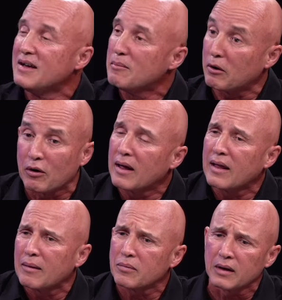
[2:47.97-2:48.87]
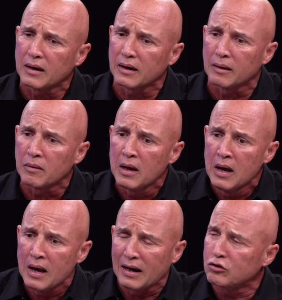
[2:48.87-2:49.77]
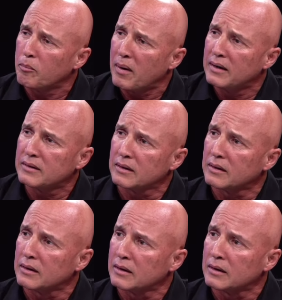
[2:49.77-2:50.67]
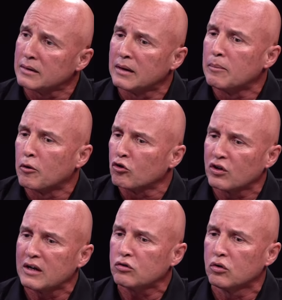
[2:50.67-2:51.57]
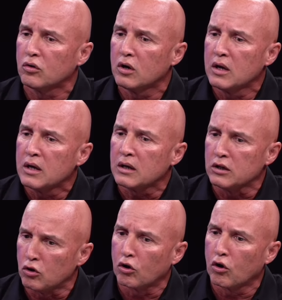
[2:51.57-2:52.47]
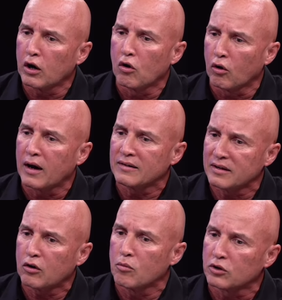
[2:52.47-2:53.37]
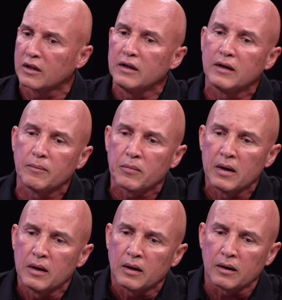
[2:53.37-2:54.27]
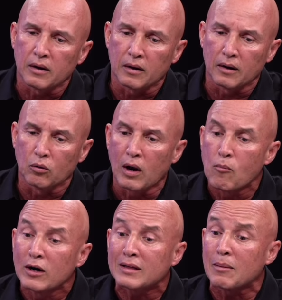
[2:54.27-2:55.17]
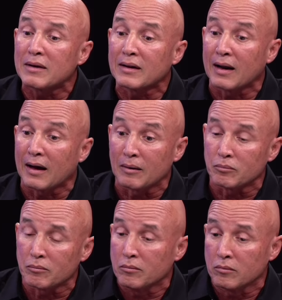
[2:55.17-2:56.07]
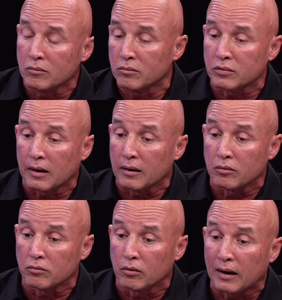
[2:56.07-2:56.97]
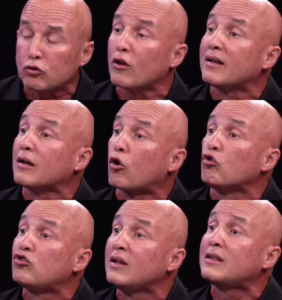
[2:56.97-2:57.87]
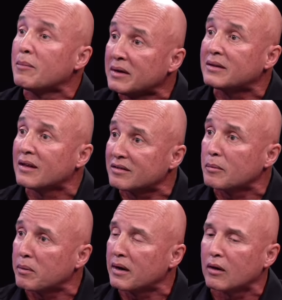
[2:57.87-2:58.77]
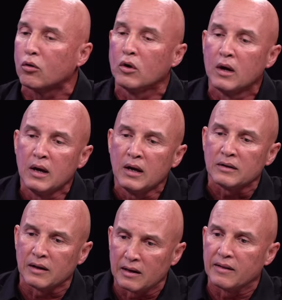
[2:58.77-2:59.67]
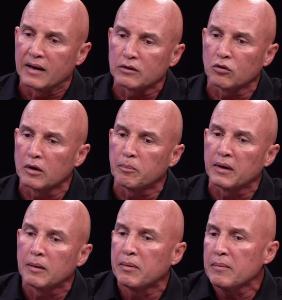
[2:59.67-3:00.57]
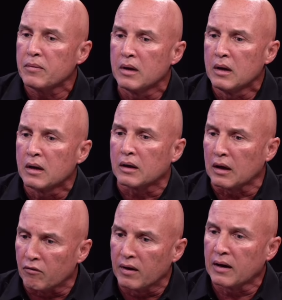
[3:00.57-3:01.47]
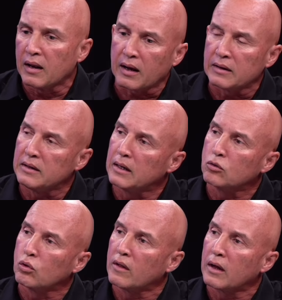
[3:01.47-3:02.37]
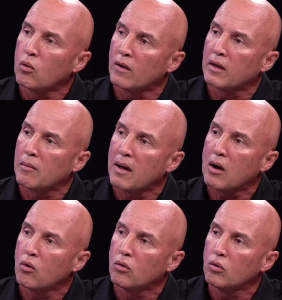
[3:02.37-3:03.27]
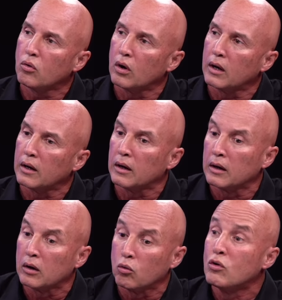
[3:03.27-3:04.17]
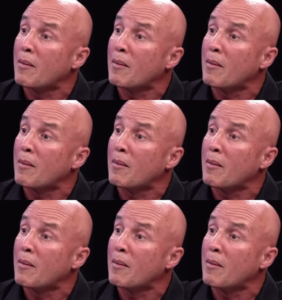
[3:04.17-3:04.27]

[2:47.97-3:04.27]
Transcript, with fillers: Pero nada, eh, eso es parte del proceso y yo creo que lo que hace es, como te dije, eh, una muestra más de la o un acto conscientemente desesperado del liderato del PNP, que ven en la candidatura de Juan Dalmao eh, una